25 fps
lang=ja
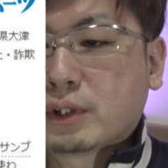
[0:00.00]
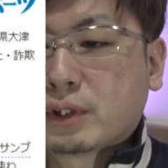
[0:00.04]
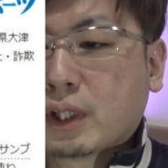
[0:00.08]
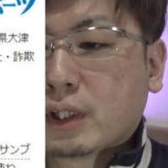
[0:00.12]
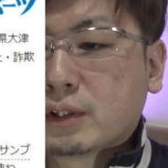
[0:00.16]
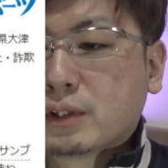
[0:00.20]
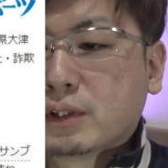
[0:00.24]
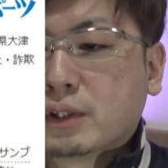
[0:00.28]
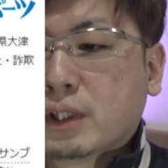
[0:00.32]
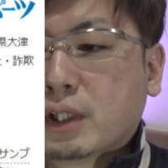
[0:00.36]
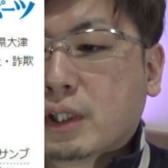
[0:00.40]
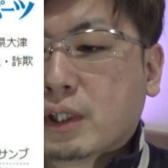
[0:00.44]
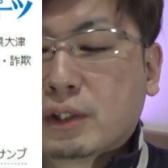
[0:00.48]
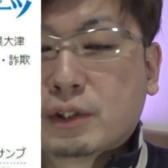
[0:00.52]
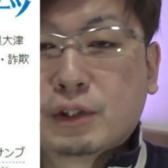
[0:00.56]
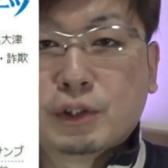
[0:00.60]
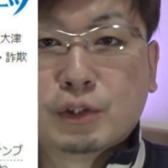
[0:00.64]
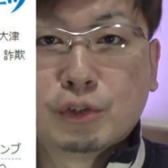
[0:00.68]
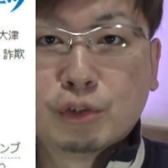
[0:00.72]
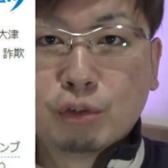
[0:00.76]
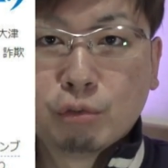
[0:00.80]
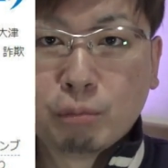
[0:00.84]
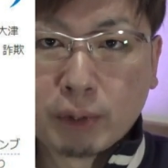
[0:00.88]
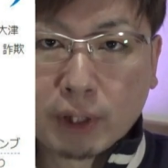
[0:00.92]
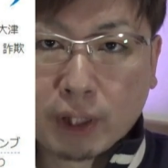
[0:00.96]
手綱
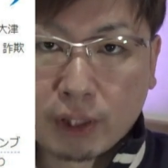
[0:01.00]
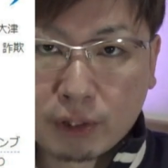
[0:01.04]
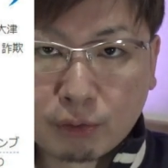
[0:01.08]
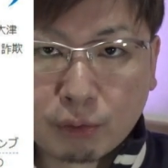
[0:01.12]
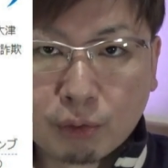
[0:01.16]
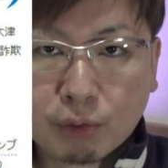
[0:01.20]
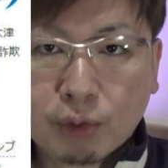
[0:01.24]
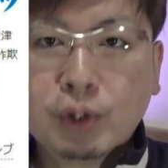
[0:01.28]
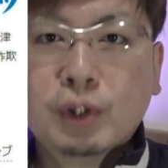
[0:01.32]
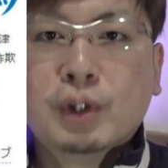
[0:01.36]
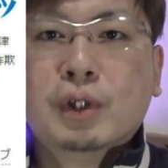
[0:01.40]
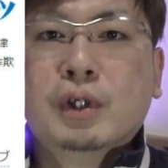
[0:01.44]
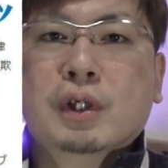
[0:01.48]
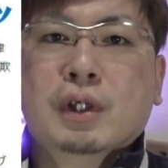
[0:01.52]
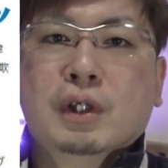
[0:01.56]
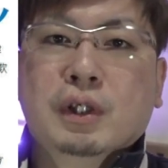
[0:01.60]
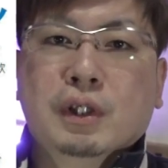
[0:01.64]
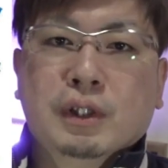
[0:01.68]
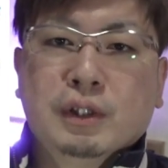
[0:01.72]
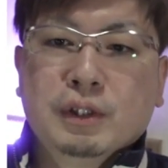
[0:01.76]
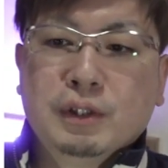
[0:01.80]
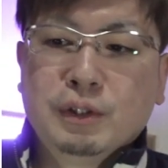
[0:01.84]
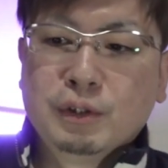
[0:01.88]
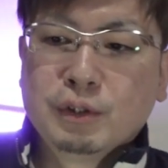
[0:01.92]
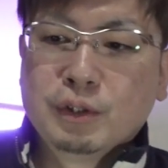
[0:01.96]
緩めないと
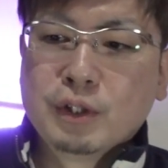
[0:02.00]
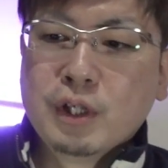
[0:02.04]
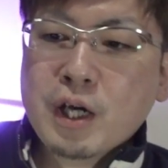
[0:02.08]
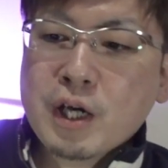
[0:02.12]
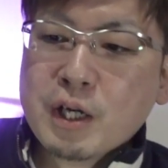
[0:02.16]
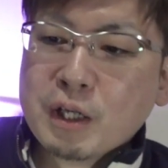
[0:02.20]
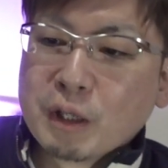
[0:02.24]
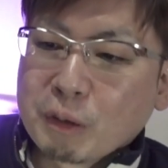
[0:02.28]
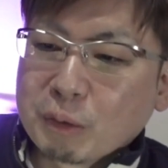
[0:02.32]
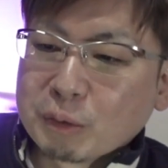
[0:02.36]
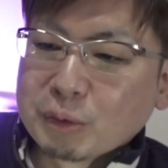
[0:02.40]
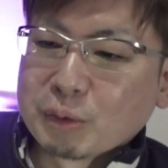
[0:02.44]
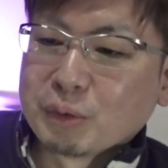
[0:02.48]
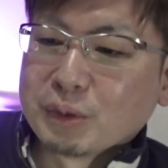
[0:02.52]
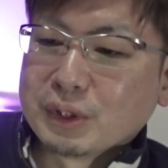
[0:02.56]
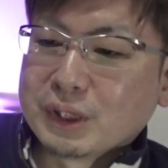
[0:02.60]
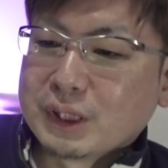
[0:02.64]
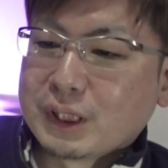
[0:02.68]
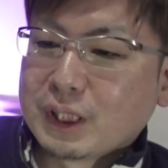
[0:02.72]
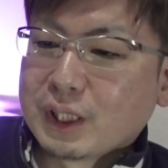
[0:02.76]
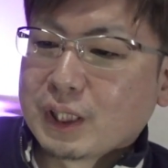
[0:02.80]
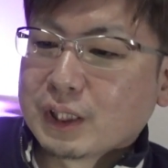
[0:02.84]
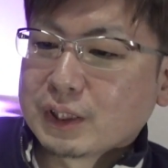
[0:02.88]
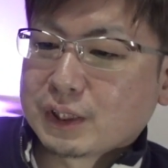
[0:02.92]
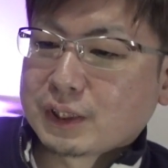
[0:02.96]
いうことを言っ
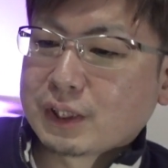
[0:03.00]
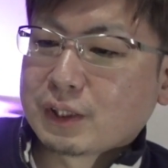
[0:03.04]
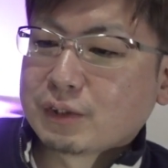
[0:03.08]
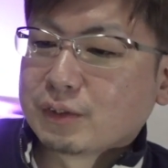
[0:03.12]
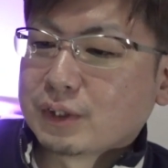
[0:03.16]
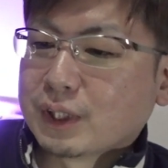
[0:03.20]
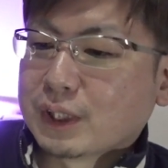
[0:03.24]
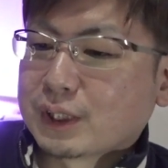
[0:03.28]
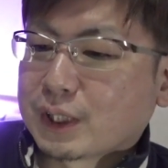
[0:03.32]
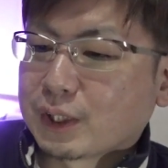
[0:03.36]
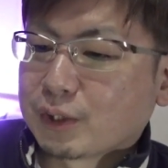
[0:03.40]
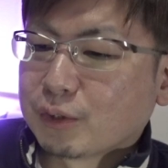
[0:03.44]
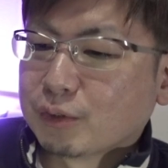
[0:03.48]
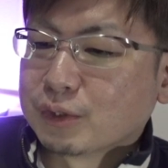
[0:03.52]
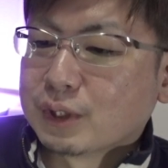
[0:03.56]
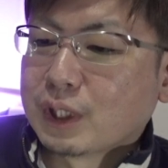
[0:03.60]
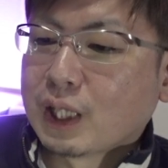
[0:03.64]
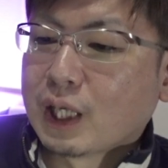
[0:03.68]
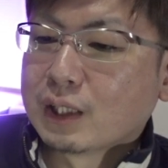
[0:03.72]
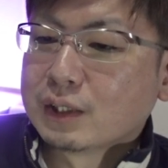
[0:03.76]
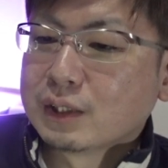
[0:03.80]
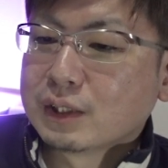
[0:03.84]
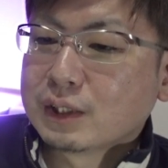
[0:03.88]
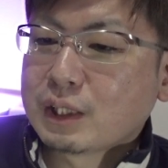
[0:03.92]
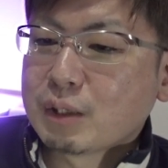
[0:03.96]
てらっしゃるんですけど、
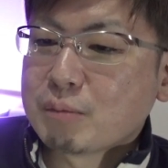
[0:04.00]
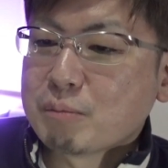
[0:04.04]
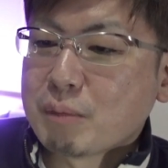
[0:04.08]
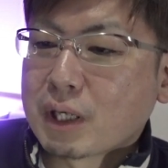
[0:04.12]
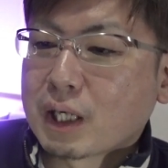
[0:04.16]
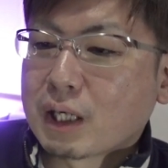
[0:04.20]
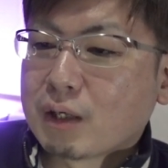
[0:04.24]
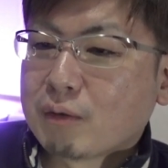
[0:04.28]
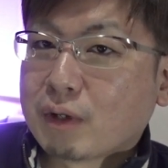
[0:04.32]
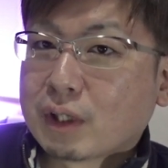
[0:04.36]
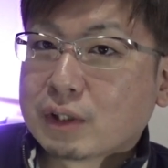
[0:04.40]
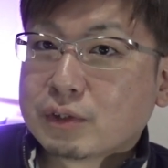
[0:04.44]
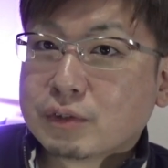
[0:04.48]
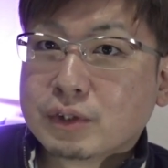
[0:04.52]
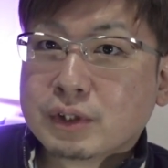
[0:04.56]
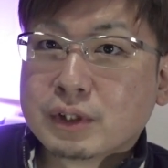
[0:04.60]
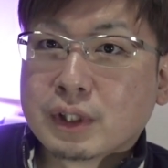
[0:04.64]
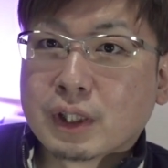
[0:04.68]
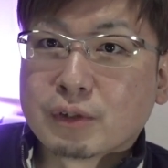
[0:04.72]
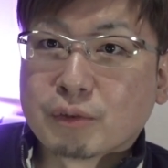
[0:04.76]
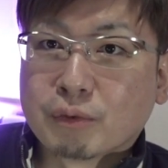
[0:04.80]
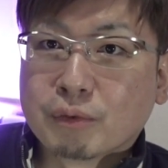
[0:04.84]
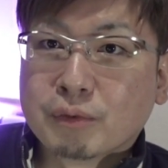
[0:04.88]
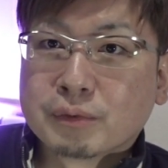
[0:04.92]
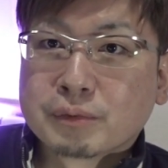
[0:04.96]
なんて間が悪いん
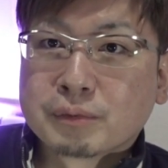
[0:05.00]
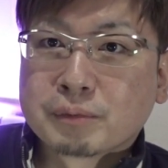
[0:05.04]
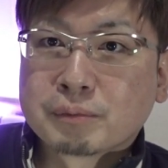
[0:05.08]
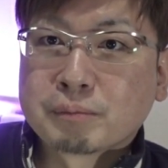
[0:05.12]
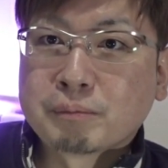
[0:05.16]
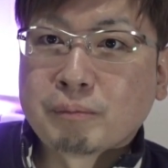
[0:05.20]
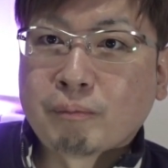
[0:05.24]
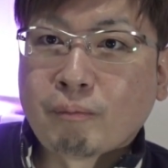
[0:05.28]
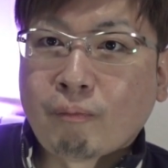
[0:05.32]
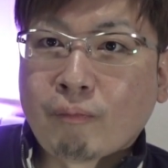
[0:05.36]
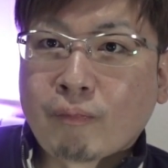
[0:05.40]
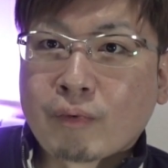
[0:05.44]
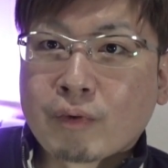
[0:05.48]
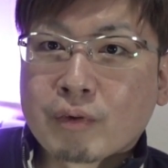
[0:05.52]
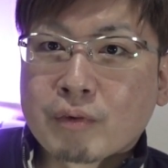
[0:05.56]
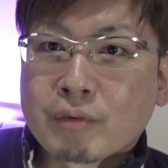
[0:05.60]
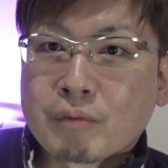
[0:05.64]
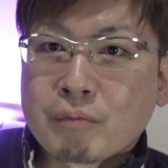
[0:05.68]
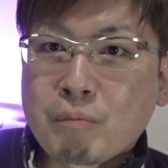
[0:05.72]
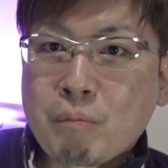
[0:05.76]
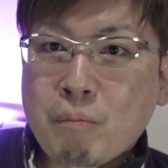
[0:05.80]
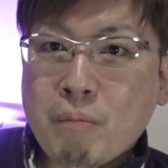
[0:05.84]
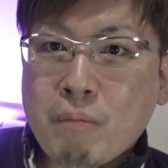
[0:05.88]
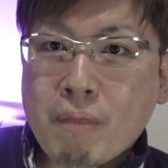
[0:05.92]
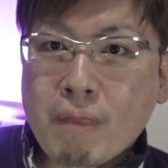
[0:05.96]
だと。
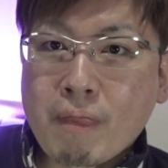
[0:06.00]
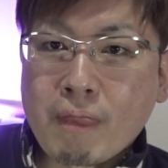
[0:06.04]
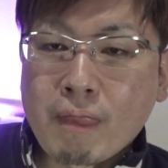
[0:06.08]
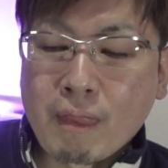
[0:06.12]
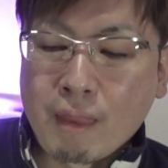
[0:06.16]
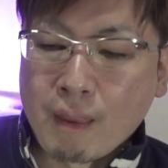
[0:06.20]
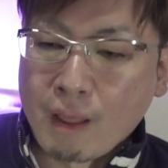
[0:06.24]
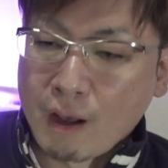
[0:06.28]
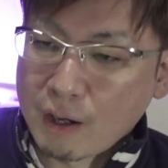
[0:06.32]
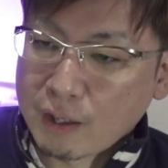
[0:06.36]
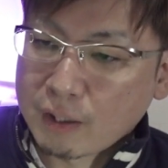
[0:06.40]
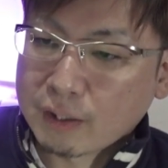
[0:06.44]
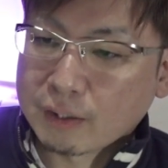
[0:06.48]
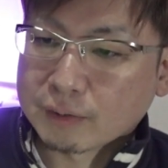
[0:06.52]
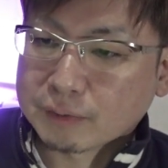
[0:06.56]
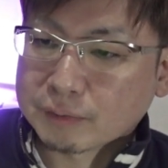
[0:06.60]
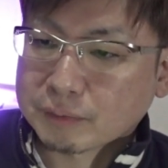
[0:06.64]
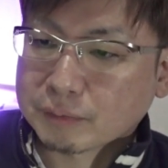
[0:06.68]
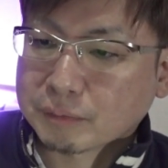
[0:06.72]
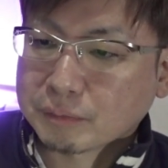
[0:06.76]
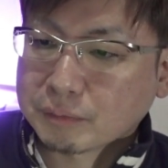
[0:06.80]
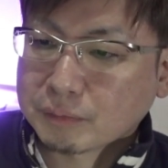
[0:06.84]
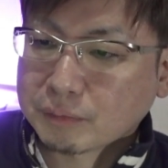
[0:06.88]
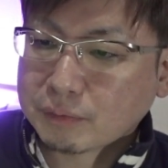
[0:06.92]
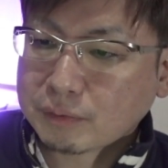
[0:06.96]
はい。
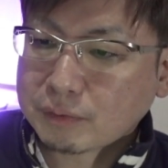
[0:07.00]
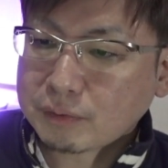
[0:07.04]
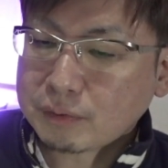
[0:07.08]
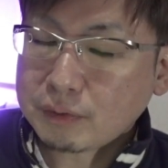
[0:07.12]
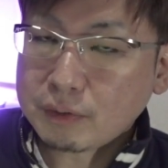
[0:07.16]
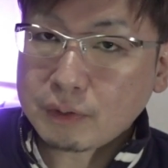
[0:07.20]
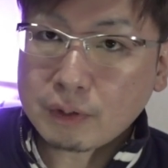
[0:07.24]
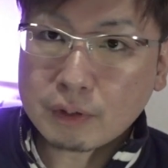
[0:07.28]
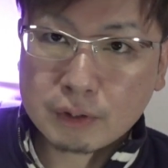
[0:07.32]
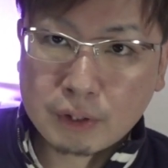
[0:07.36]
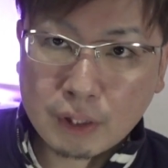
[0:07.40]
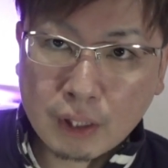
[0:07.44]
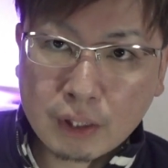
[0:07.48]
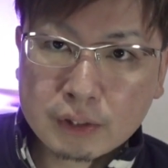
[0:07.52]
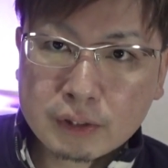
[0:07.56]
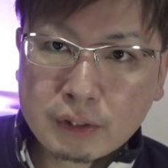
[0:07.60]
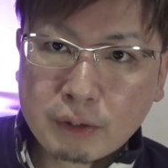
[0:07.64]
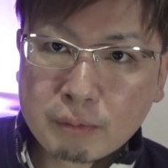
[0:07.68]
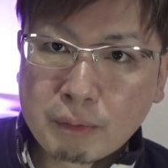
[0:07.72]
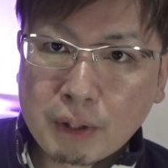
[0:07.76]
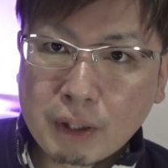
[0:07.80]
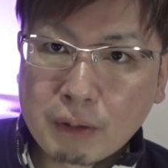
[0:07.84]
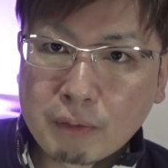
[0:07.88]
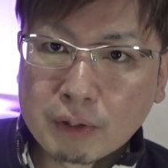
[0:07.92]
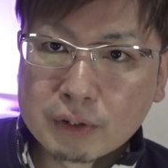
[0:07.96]
なんて
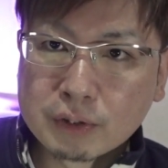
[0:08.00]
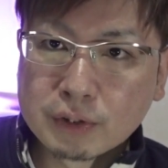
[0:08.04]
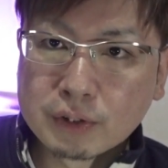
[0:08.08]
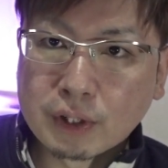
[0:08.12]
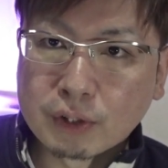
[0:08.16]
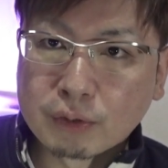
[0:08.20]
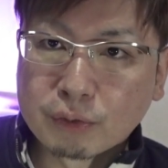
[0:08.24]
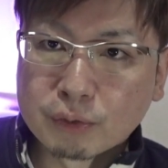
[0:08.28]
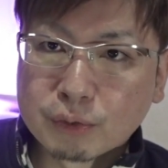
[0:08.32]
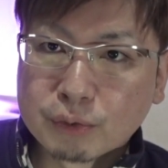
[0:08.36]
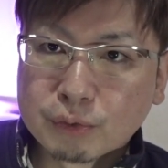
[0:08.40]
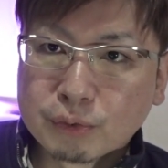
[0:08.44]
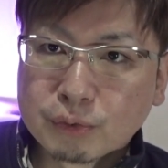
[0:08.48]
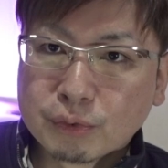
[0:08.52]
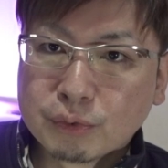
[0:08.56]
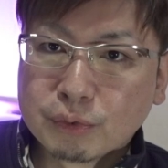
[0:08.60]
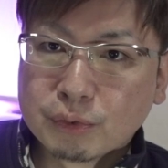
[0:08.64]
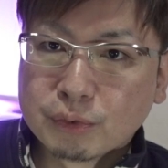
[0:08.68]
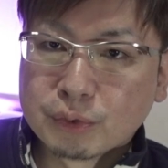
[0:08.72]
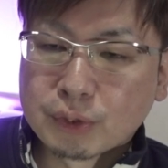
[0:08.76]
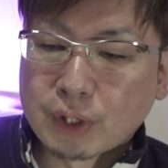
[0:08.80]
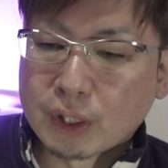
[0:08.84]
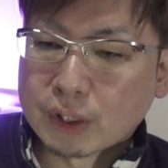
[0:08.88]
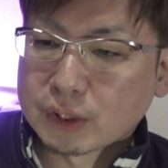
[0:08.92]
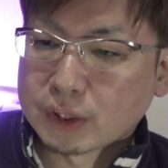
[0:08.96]
間が悪いんだと
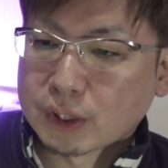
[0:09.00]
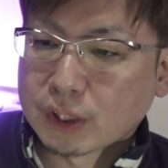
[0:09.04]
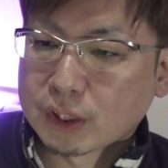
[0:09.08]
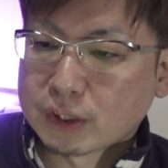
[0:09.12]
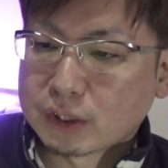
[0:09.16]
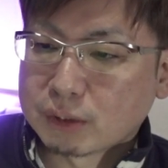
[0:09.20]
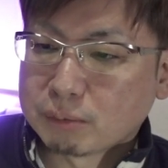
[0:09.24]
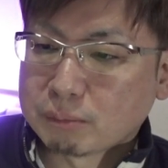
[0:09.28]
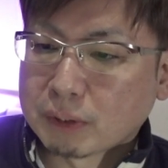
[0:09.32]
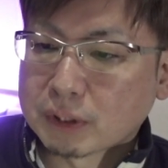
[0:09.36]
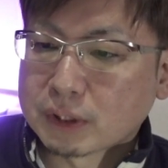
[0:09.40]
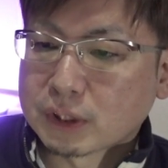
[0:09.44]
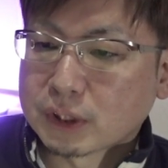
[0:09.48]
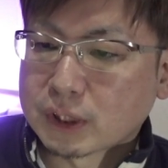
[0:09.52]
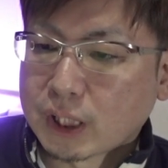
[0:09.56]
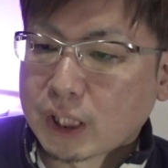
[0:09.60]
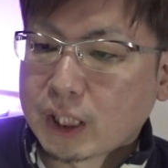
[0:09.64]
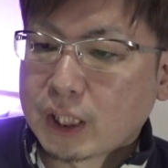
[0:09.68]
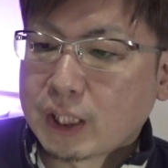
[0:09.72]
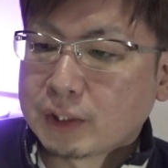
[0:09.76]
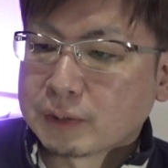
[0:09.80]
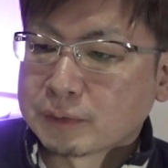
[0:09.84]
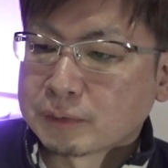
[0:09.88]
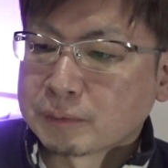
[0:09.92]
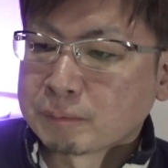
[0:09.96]
いう感じがします
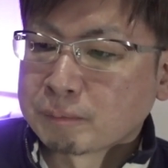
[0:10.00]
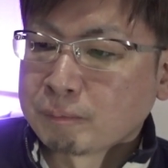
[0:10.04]
ね。